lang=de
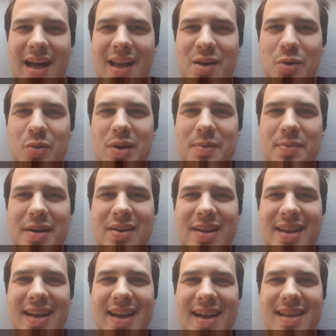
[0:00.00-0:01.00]
Hallo liebe
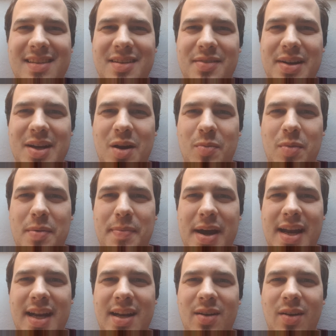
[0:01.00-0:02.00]
Leute, herzlich willkommen
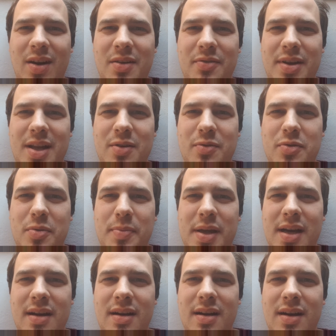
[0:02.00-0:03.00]
bei einem neuen Video von
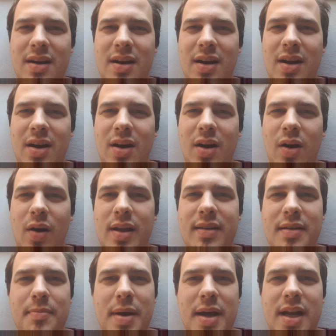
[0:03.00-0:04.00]
mir.
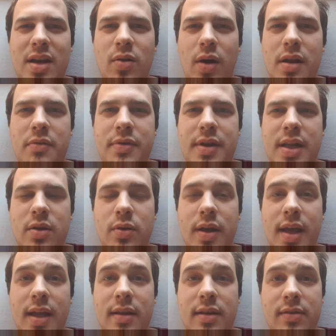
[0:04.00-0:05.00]
Heute in meinem neuen Video
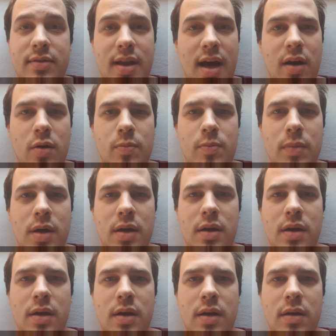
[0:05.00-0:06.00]
geht es darum,
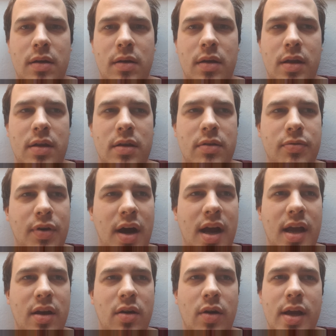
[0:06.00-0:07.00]
ich
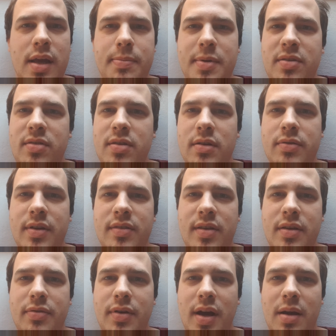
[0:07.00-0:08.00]
frage euch,
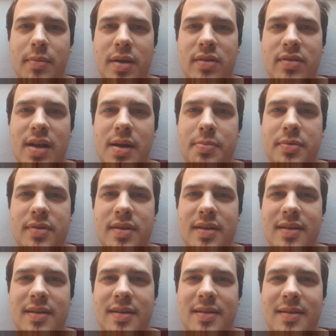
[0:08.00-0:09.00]
beziehungsweise ich frage mich
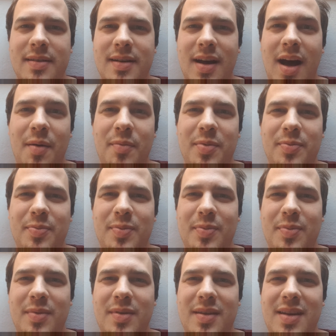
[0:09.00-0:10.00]
selbst, habt
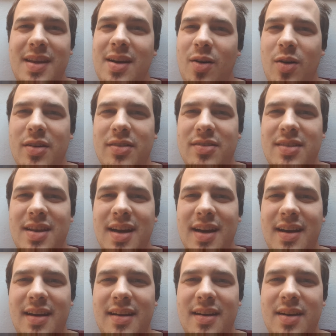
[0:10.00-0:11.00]
ihr
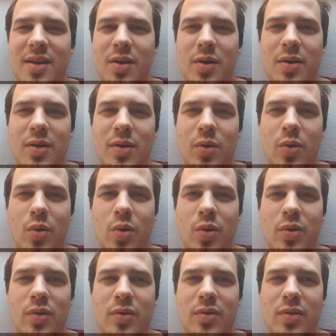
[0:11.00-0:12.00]
Haustiere?
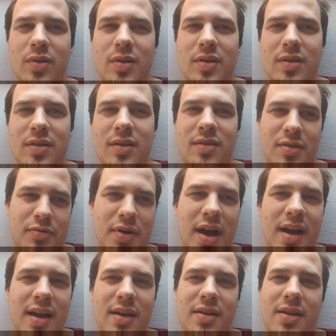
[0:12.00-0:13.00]
Und diese
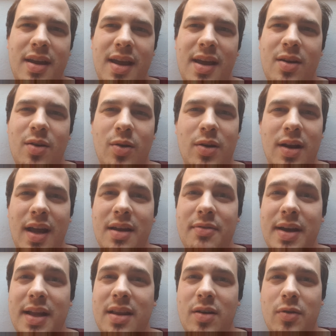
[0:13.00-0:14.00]
Frage gehe ich auch
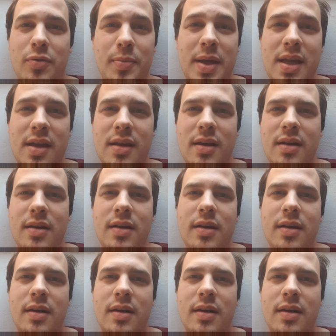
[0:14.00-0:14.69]
gleich weiter auf mich.